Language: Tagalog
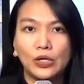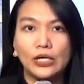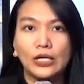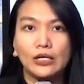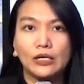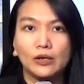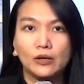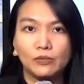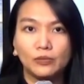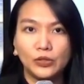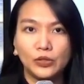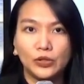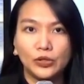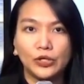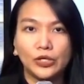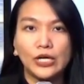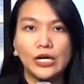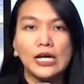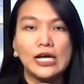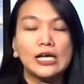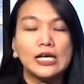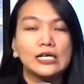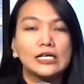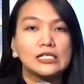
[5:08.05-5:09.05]
Hinamnor
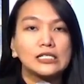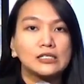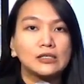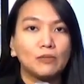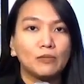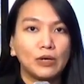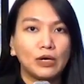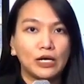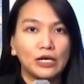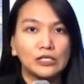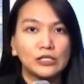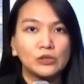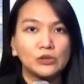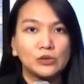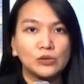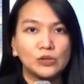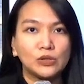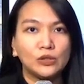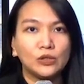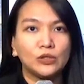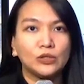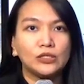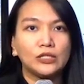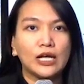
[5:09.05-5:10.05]
sa mga
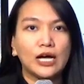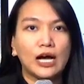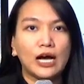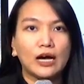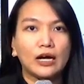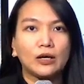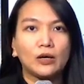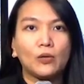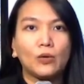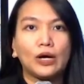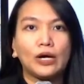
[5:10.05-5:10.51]
susunod na araw.